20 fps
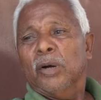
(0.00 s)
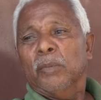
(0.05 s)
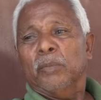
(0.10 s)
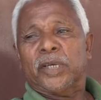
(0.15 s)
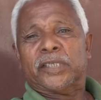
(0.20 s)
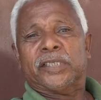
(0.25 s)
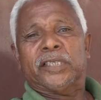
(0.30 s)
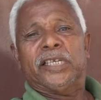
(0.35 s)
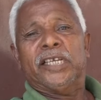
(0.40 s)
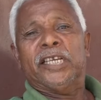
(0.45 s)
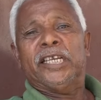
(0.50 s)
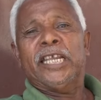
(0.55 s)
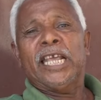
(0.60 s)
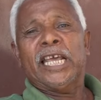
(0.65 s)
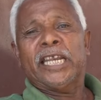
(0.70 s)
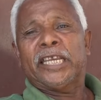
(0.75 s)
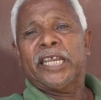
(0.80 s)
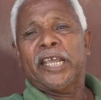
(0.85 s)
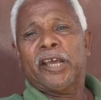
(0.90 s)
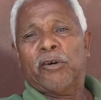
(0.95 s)
Mas
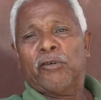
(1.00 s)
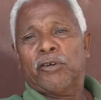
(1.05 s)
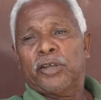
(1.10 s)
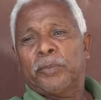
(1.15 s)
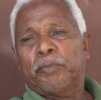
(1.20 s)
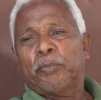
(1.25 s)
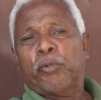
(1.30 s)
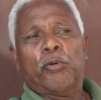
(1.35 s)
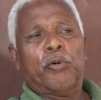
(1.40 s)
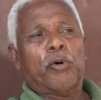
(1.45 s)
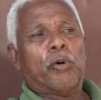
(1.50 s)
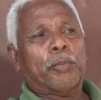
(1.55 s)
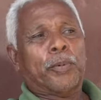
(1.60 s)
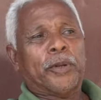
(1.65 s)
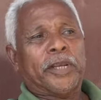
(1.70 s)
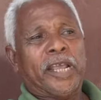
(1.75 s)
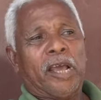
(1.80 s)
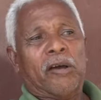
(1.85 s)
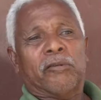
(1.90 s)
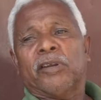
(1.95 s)
ninia neo ipo
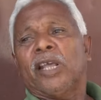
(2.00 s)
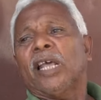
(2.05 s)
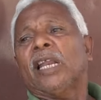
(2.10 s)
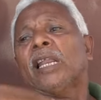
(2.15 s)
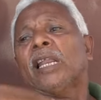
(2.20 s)
opinião ne